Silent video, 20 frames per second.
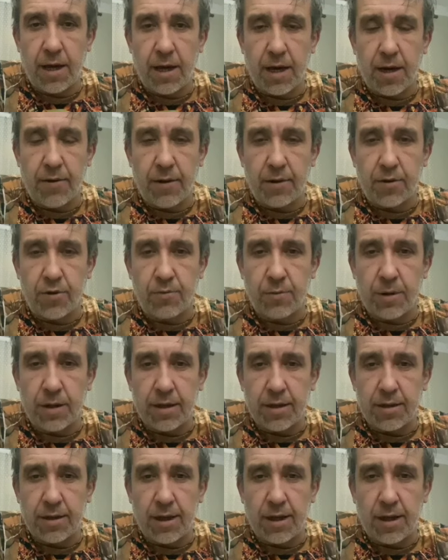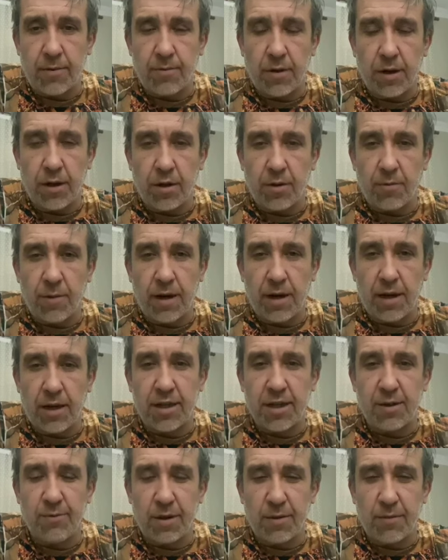Evet cümleten selamünaleyküm. Hayırlı
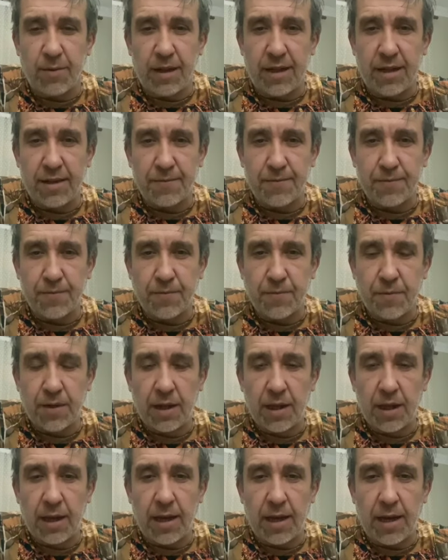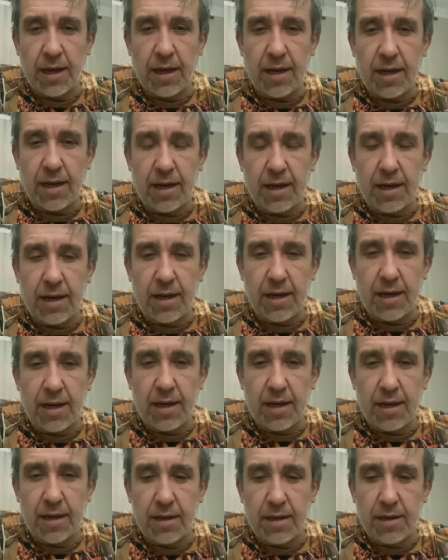akşamlar beyler.
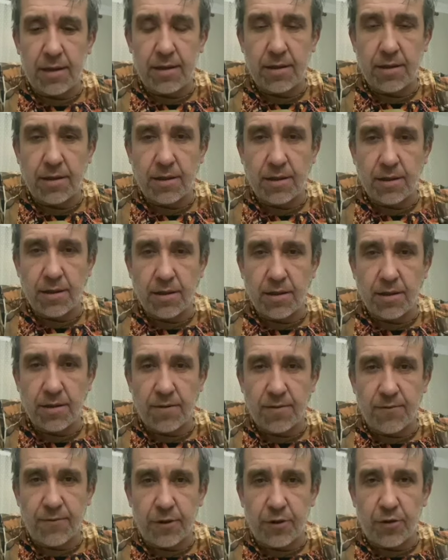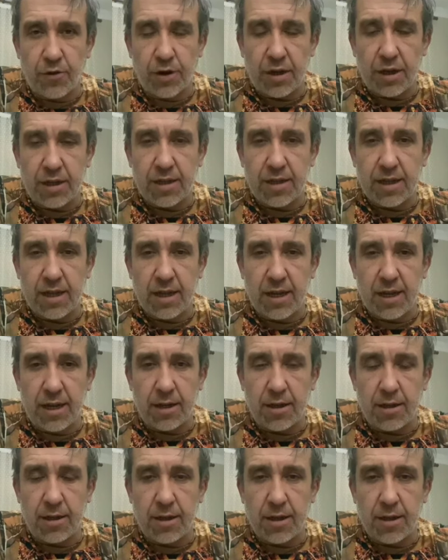Ee, videoyu kısa
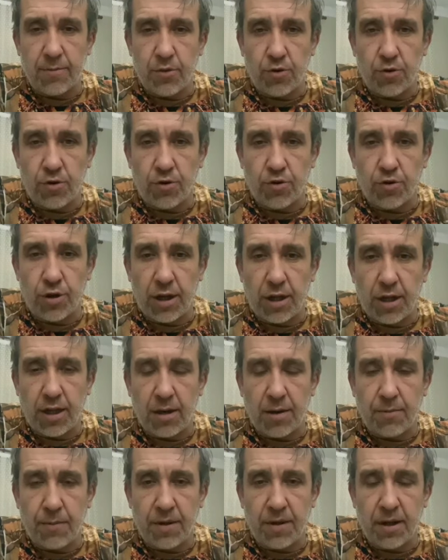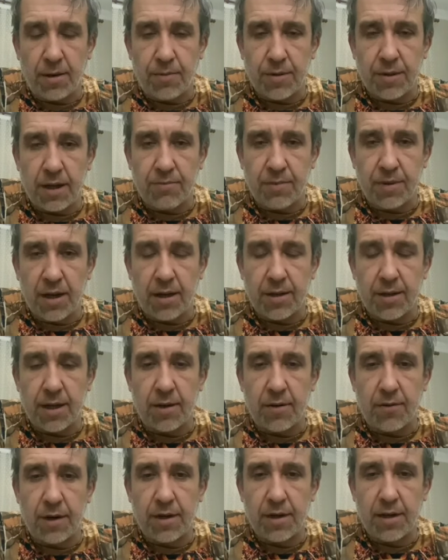yayınlayacağım çünkü sürekli yapılan bir
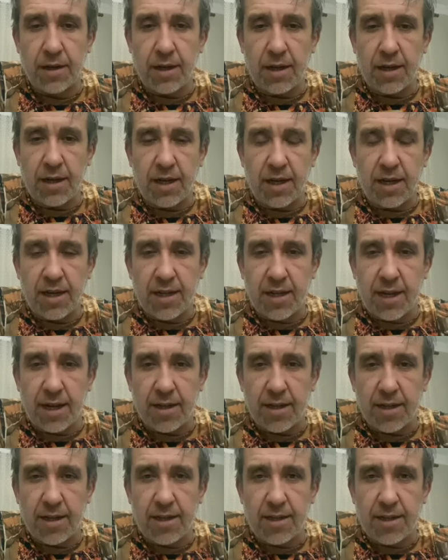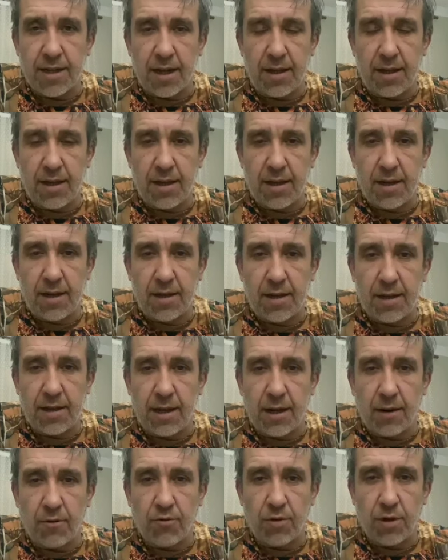hata var. Kanlı ishalde
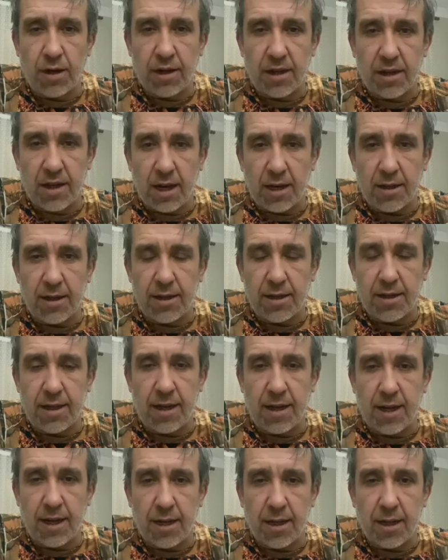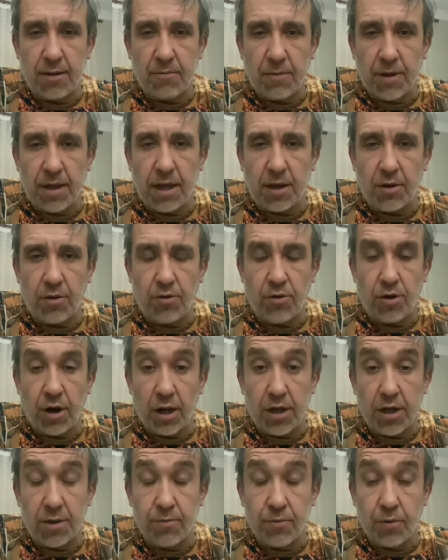yavrular kanlı ishale yakalanıp neden ölüyor?
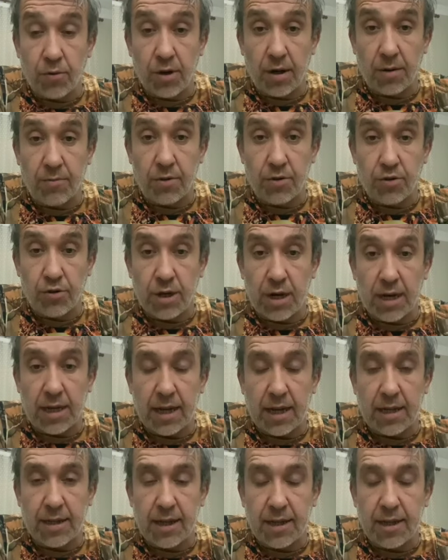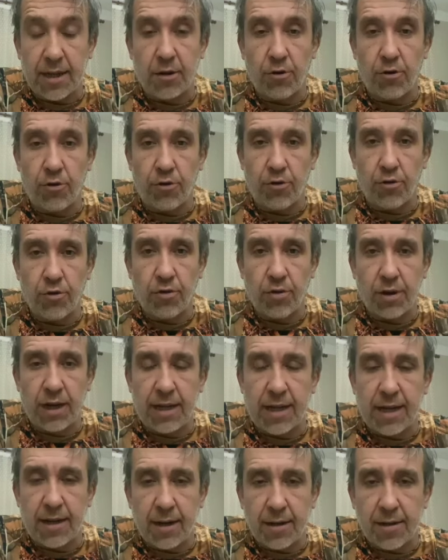Aşı programı sürerken neden ölüyor?
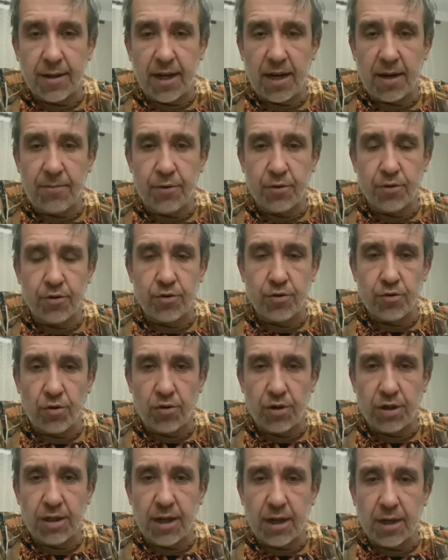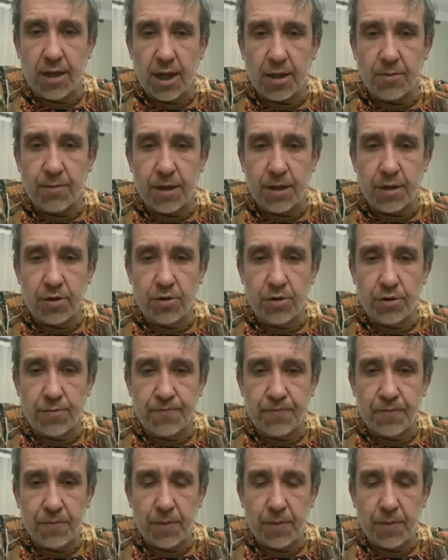Neden hata yapıyorsunuz? Onu size anlatmak istiyorum.